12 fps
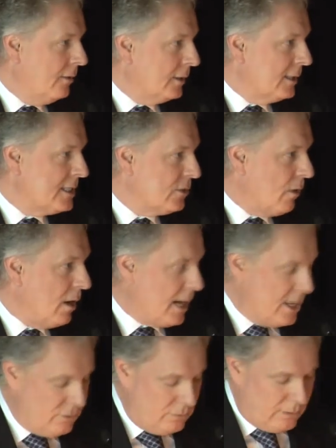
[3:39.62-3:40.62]
Notre histoire
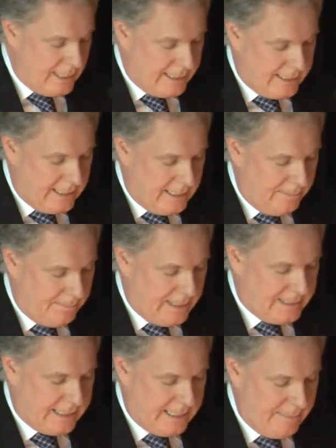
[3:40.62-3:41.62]
à nous a été
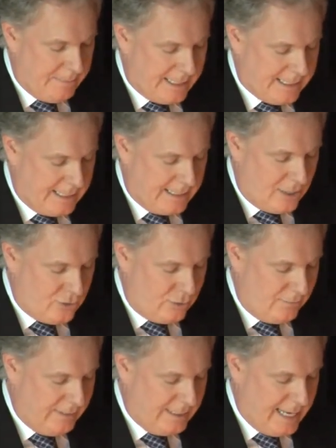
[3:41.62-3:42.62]
pétrie par cet
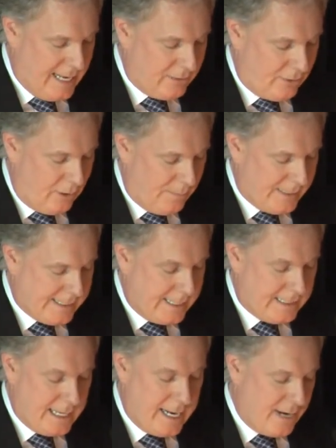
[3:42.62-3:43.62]
enjeu vital que
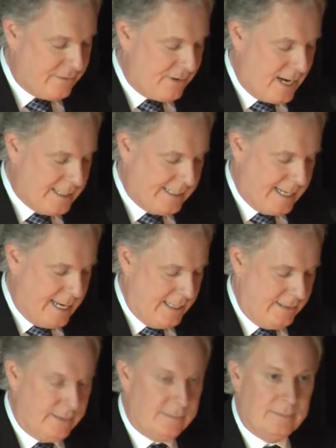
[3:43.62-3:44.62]
représente la langue
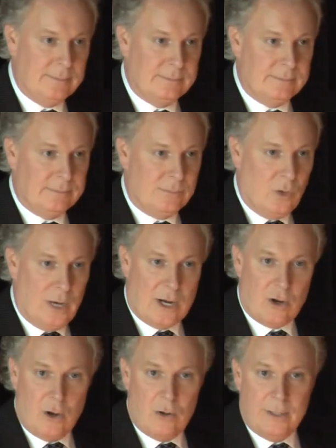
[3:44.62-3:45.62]
française. De la
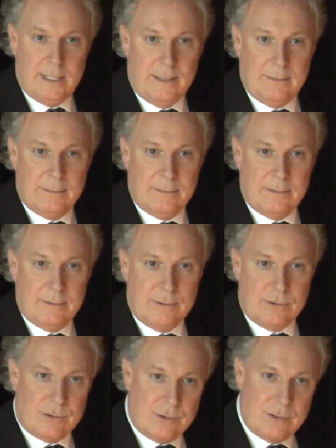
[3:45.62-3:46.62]
colonie
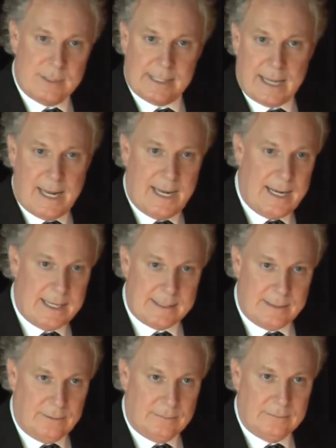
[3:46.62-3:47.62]
jusqu'à la
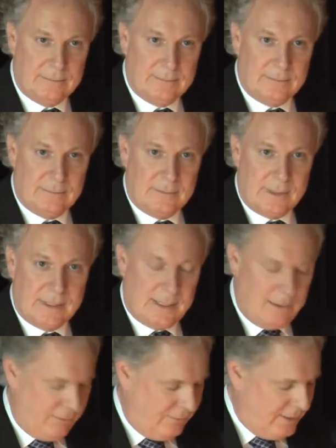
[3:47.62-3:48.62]
nation,
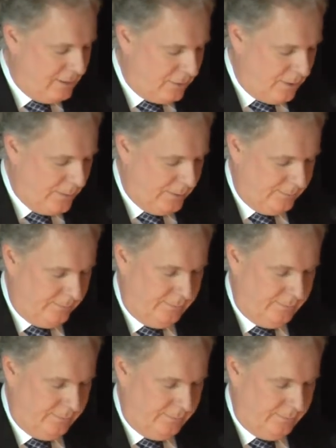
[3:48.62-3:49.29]
c'est le fil commun.